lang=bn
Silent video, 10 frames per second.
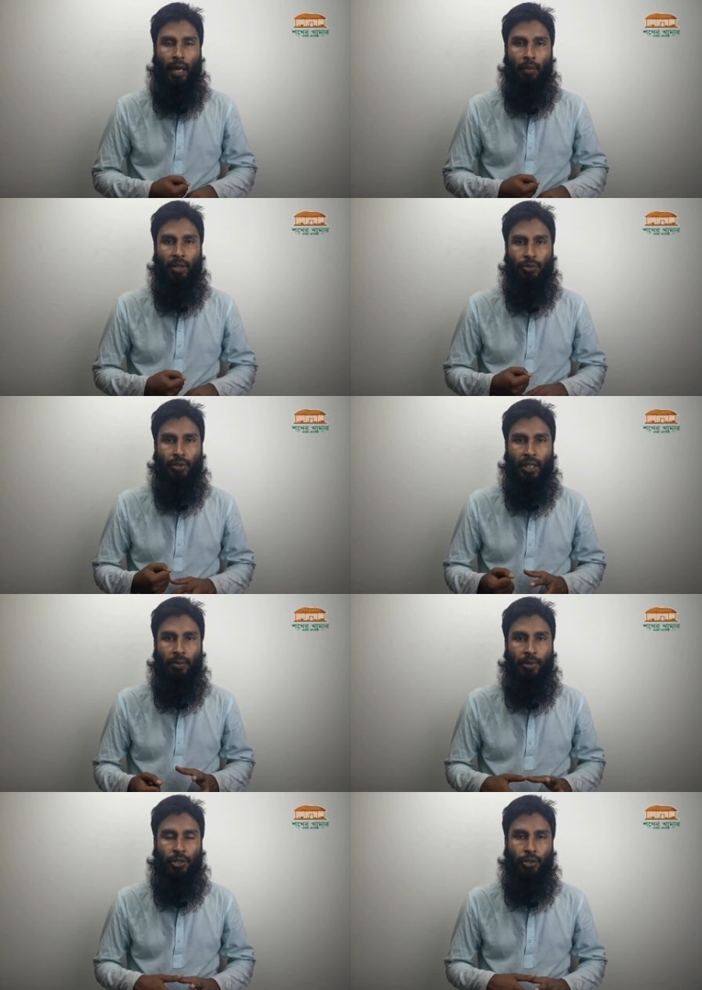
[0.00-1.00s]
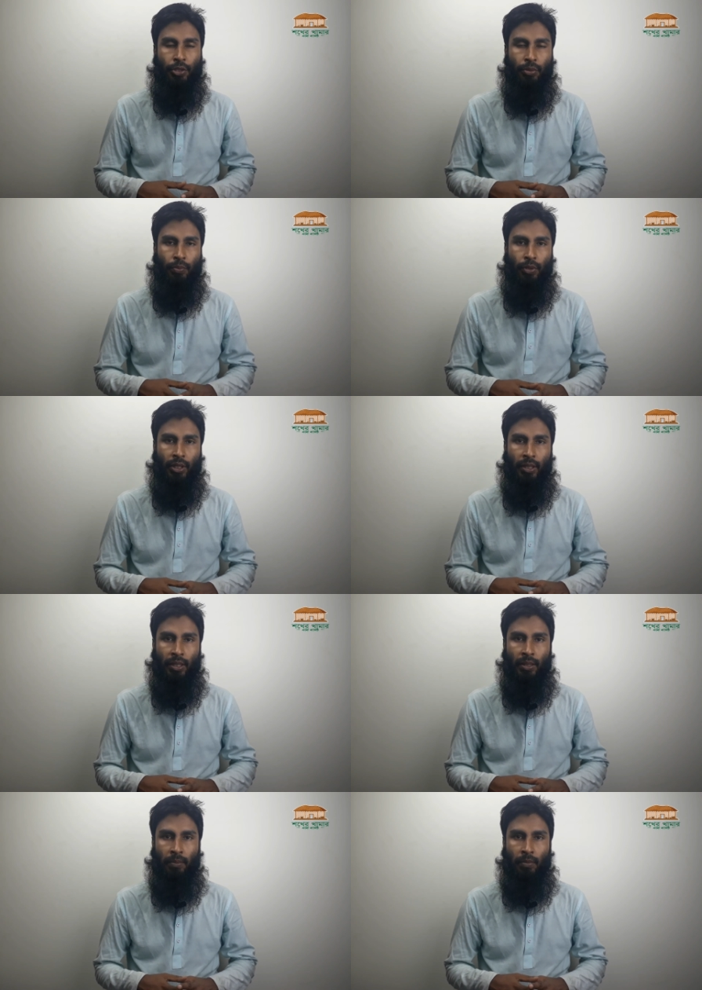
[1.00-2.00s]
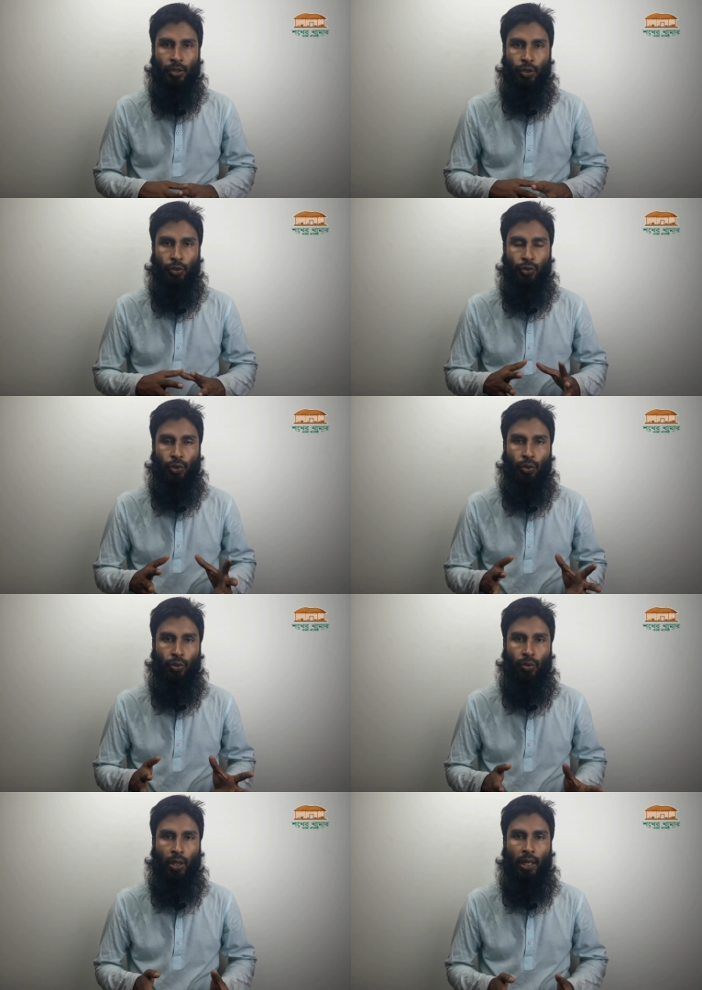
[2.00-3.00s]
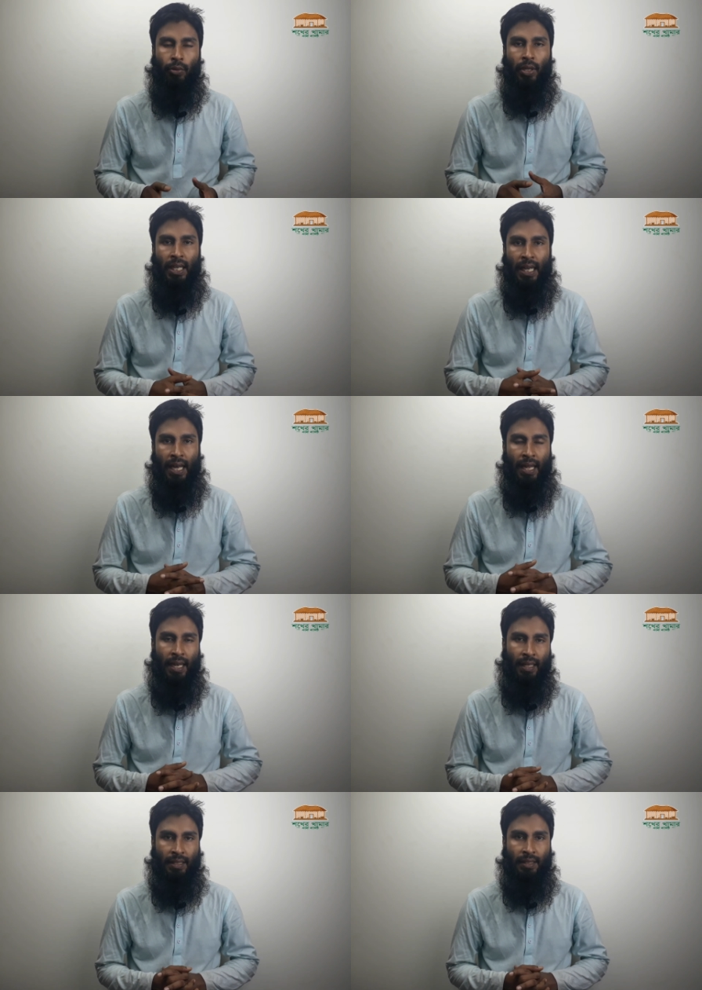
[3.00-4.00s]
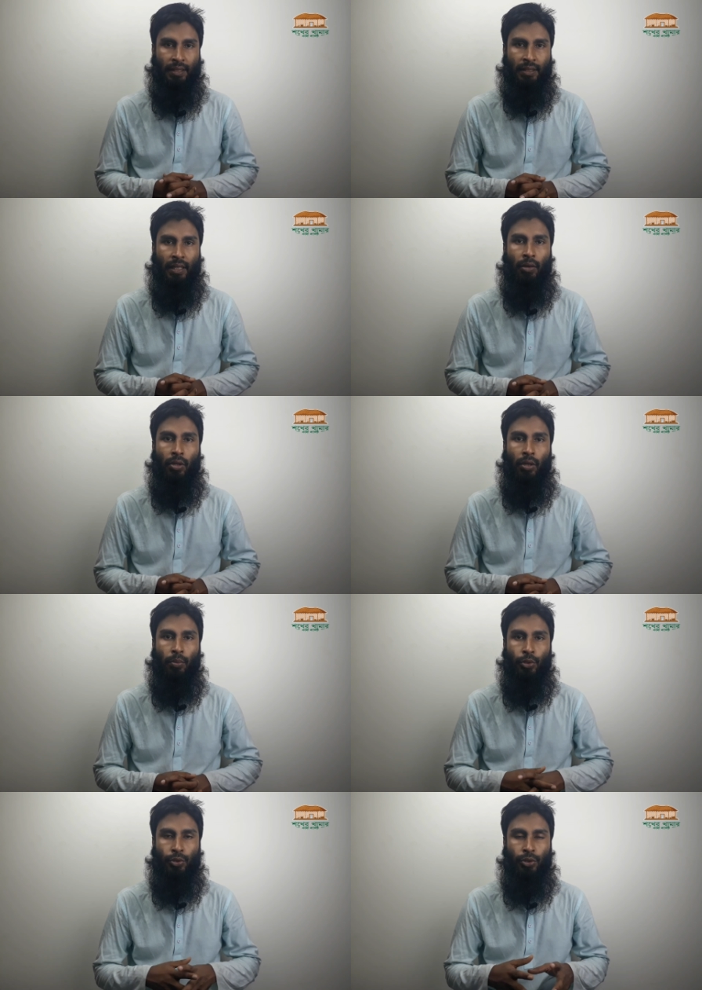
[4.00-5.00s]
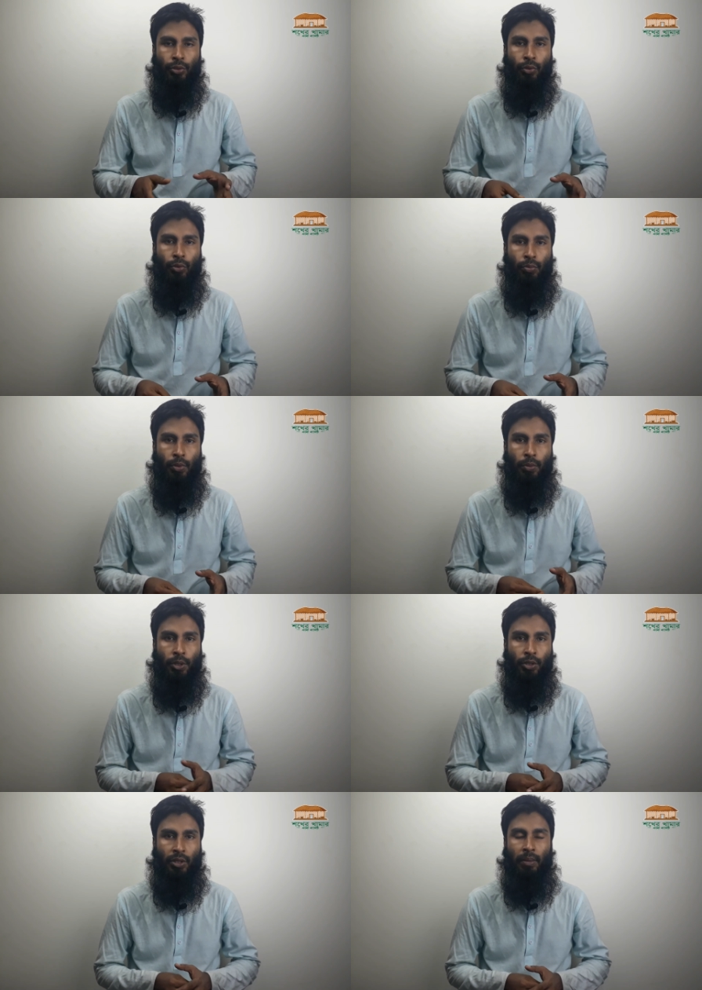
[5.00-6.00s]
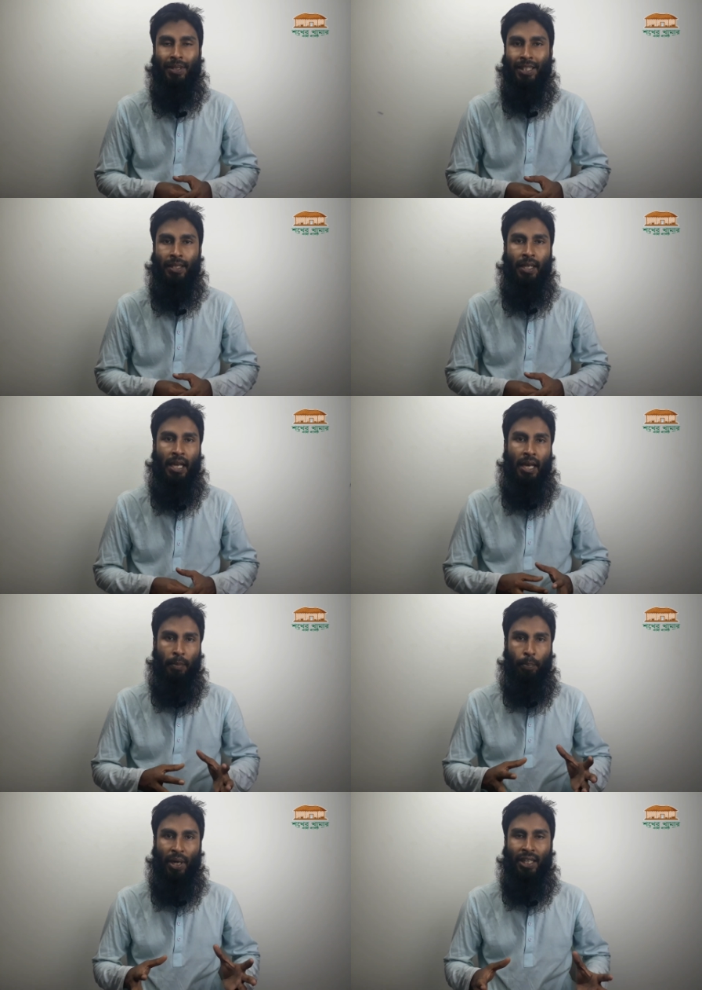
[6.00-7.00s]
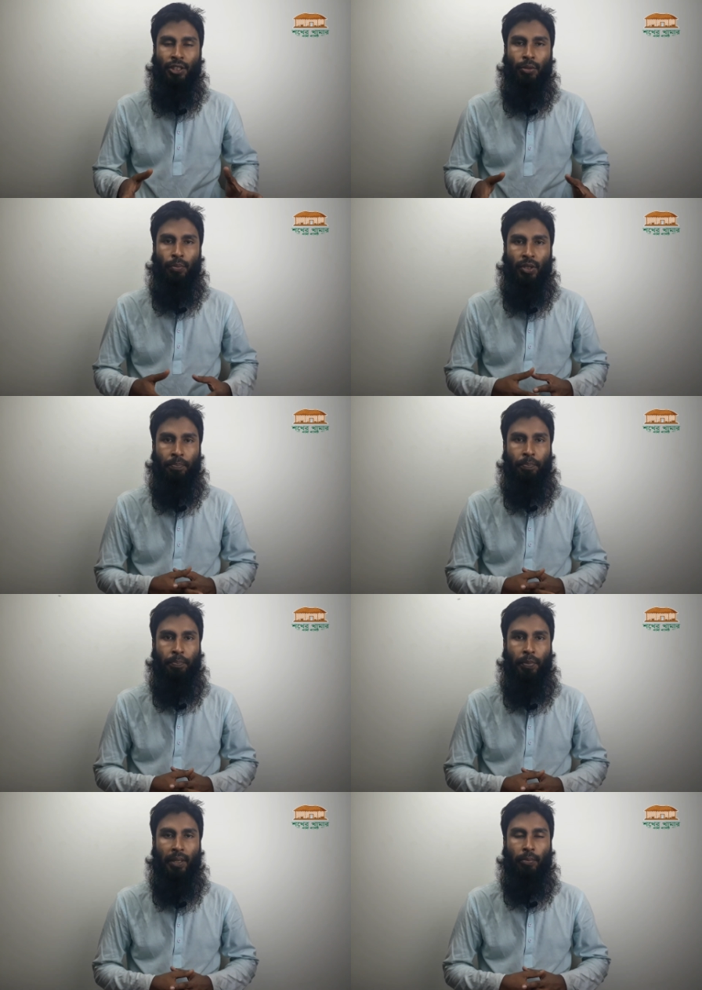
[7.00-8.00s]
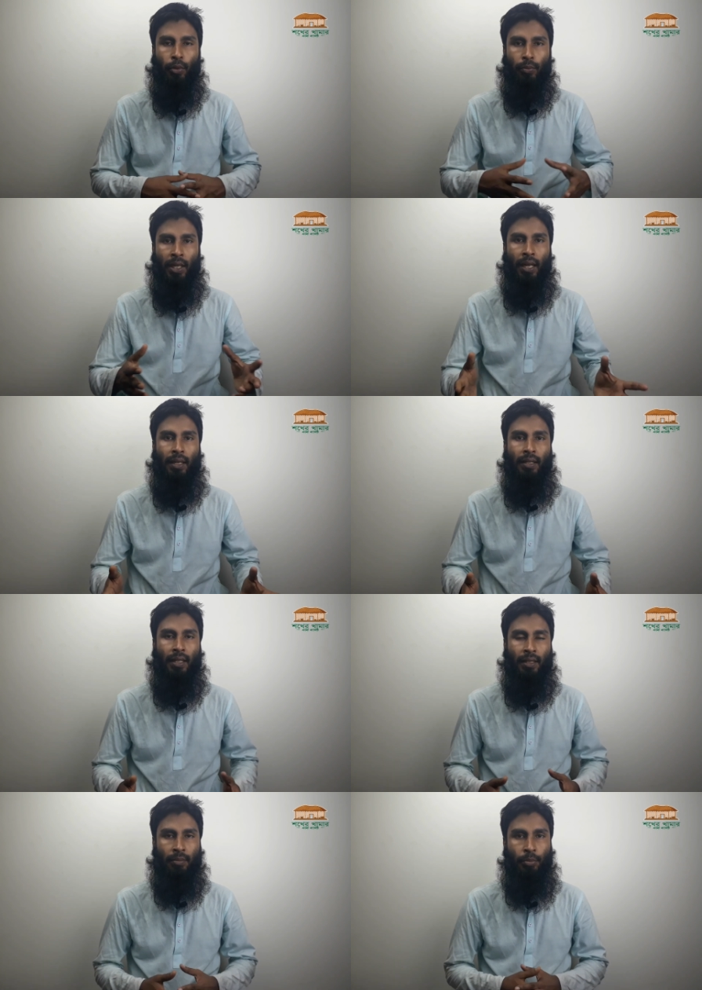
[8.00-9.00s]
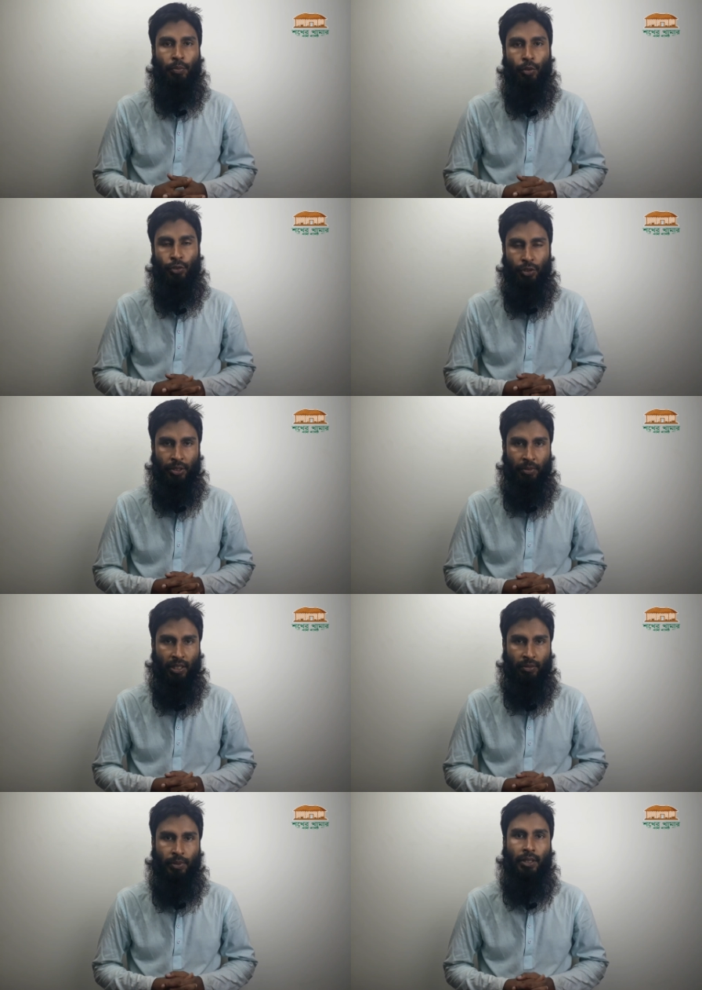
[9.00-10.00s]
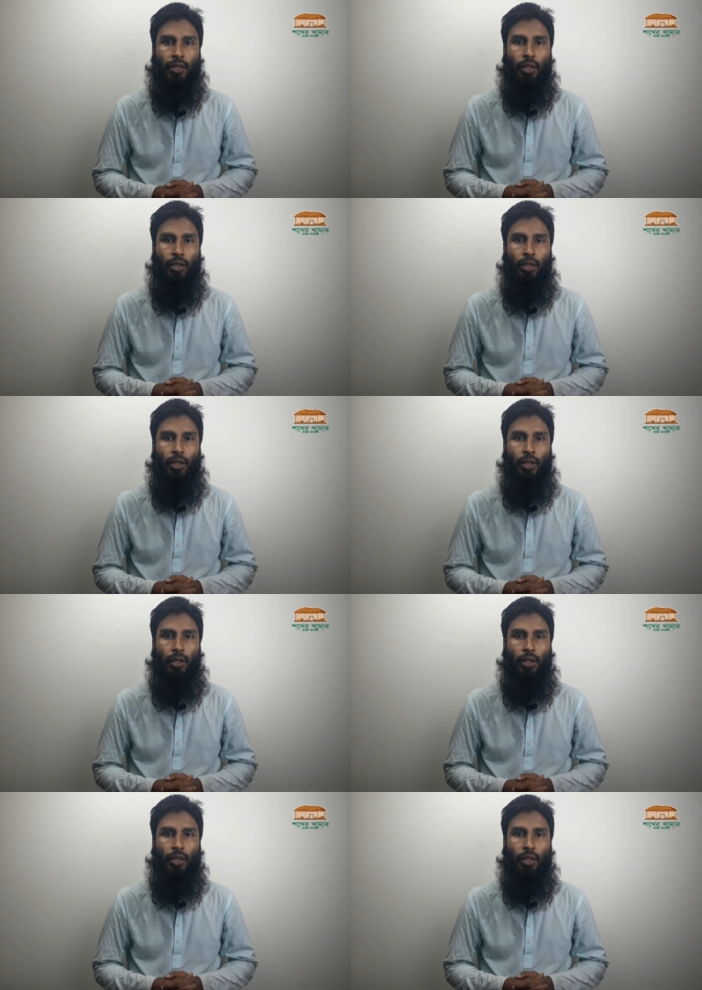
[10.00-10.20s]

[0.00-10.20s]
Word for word: আমরা যদি এই বিষয়টি সম্পর্কে স্বচ্ছ ধারণা না রাখি তাহলে অবশ্যই অদূর ভবিষ্যতে আমাদের প্রাণী সম্পদ ব্যাপক হারে একটি বিপর্যয় নেমে আসবে